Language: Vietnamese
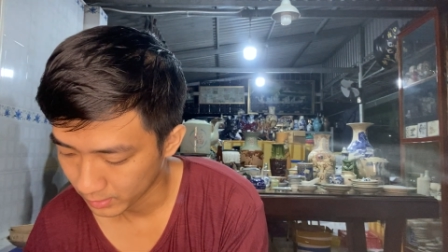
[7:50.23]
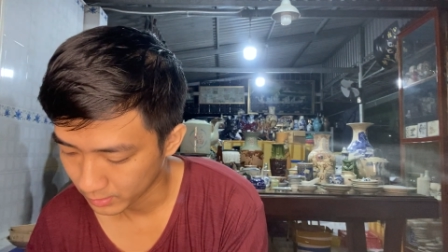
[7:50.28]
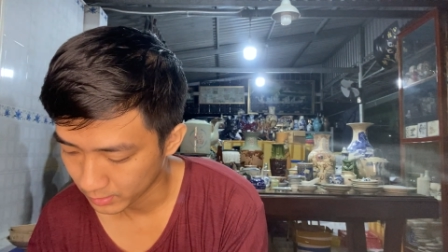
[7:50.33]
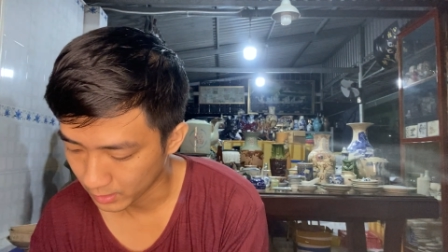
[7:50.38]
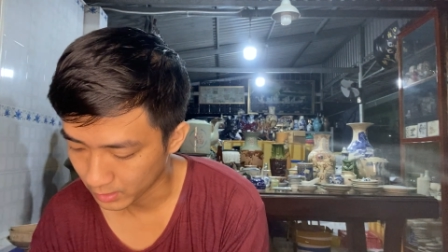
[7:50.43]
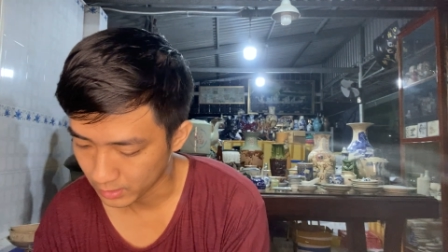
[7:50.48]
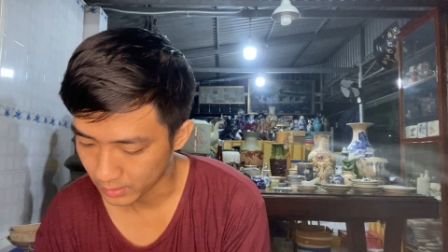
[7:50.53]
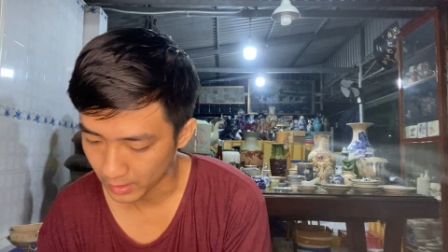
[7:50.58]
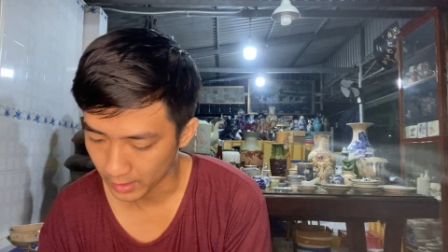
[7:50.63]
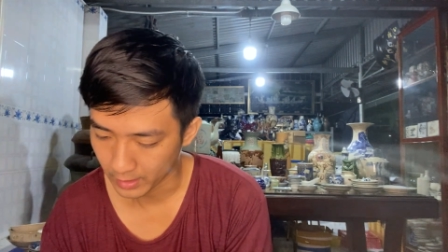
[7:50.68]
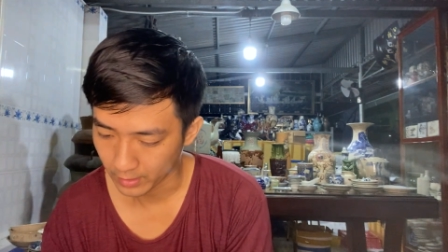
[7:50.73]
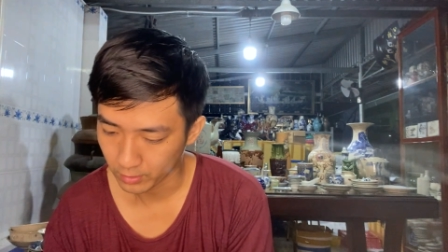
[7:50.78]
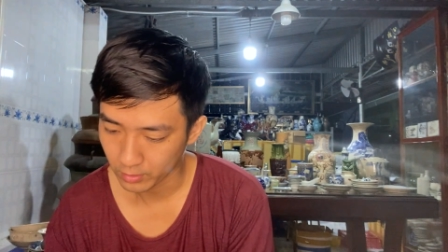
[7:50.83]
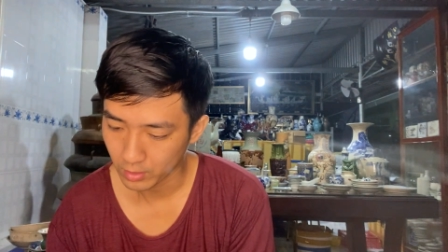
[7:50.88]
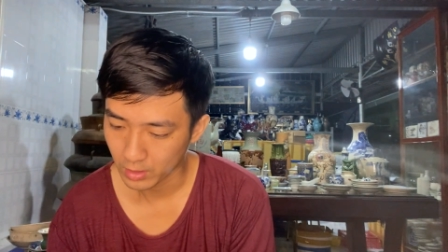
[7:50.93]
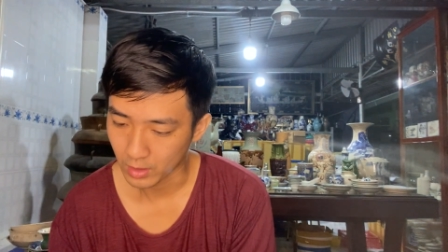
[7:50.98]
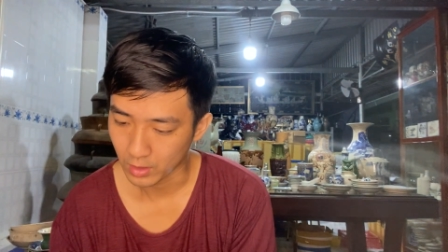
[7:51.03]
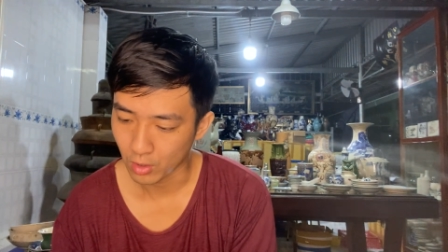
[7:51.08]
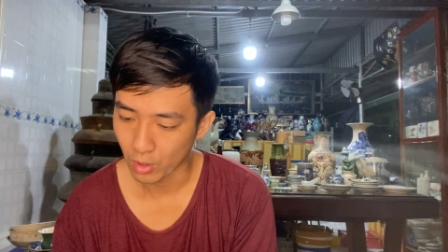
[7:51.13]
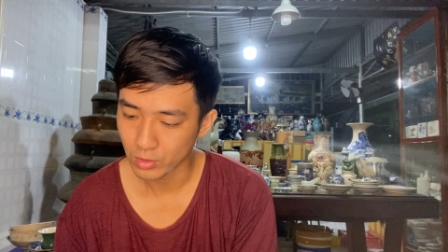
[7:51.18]
tình trạng của
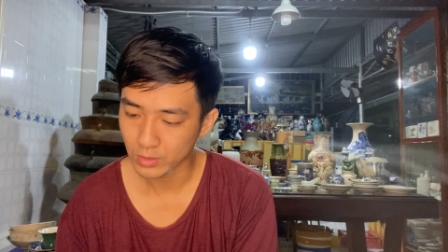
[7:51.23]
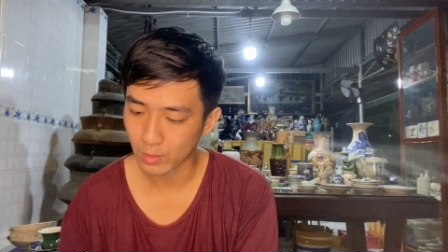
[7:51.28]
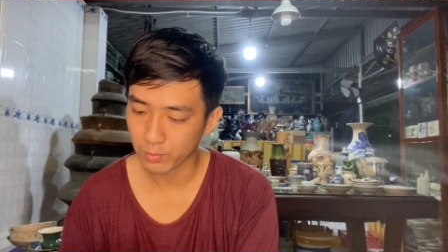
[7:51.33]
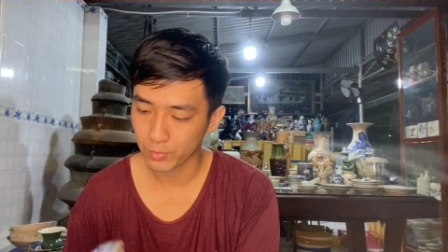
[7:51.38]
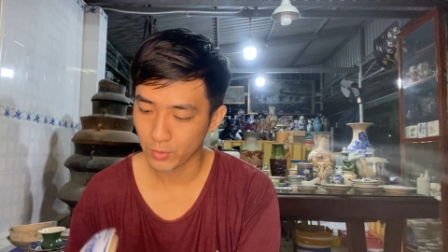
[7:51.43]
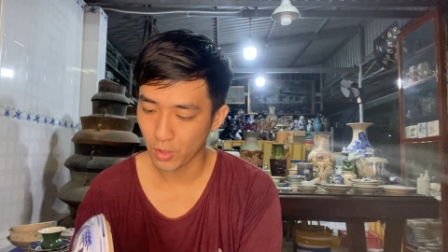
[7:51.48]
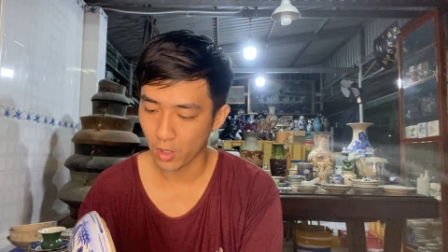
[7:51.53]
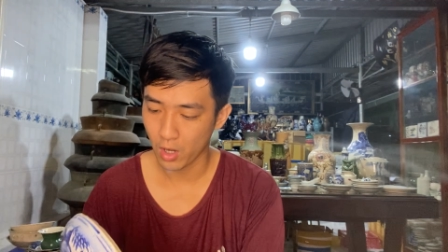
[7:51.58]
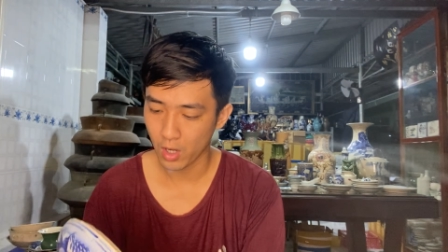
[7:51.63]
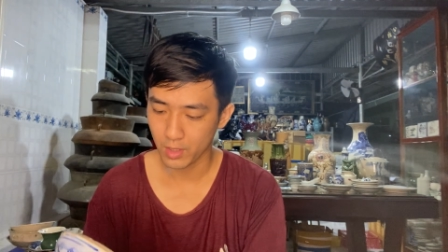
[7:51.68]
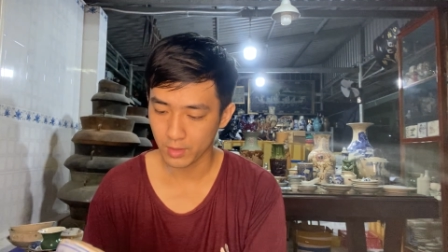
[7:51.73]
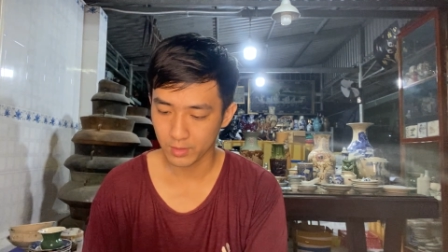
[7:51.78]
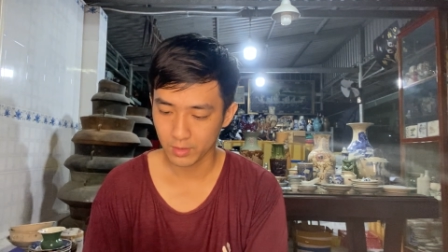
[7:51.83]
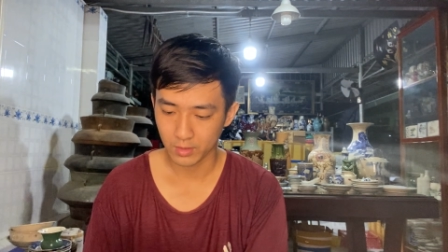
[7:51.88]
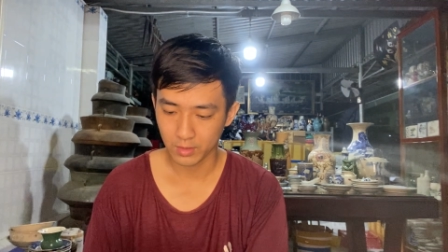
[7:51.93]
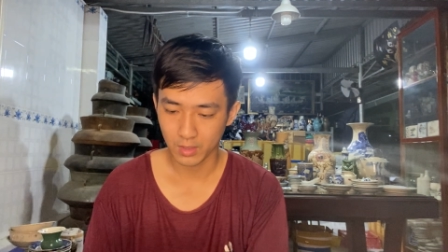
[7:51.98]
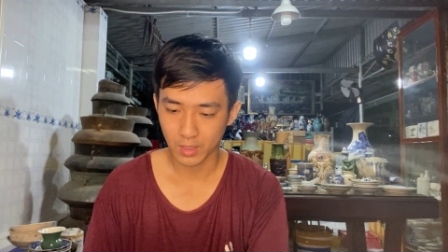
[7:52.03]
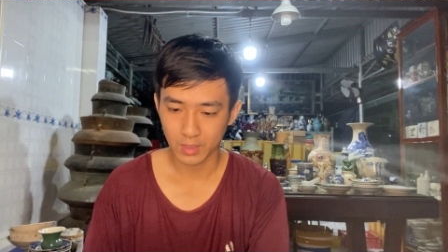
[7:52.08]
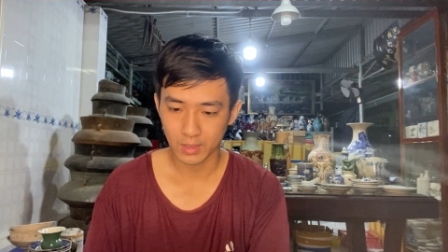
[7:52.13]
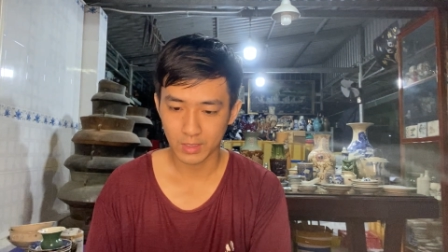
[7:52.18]
nó là có tóc gió
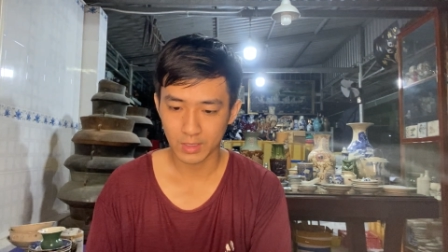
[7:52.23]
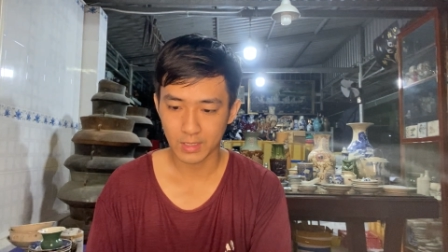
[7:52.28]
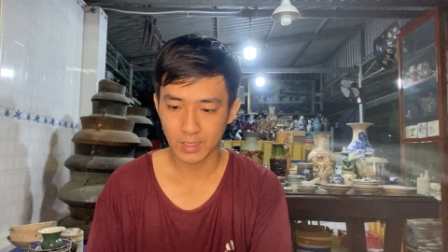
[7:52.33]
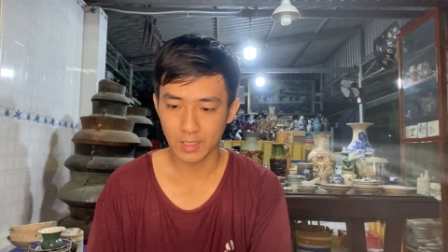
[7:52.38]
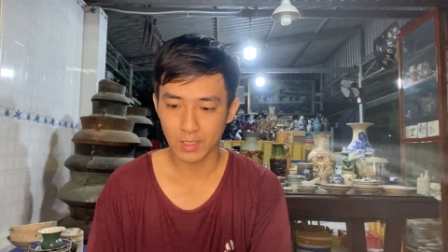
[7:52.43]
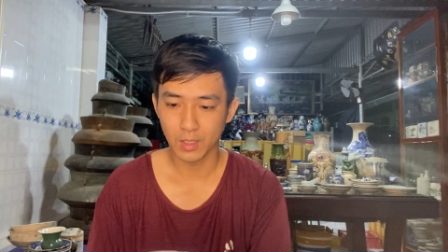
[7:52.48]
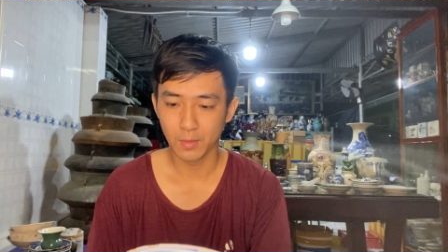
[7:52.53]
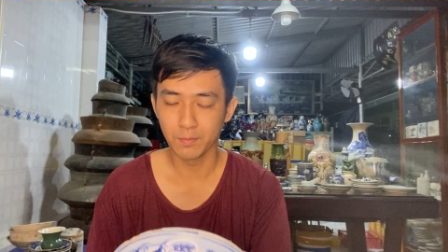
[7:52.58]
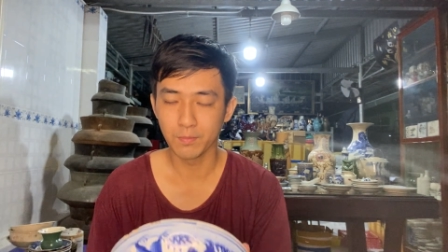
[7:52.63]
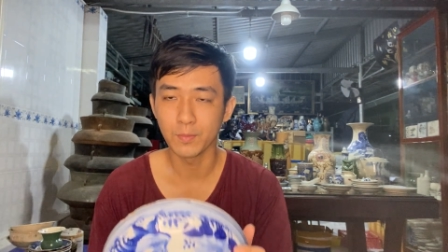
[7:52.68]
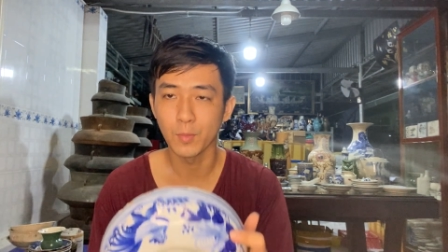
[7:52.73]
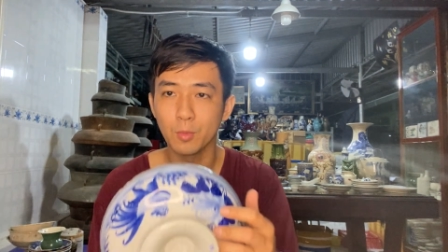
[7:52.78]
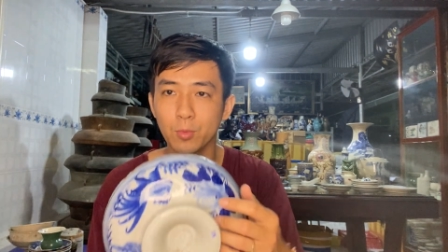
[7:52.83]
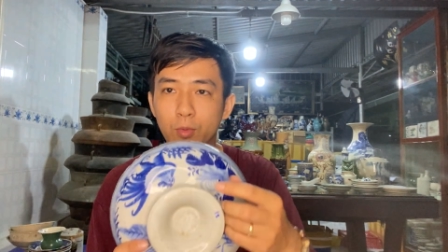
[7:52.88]
trên cái nấm một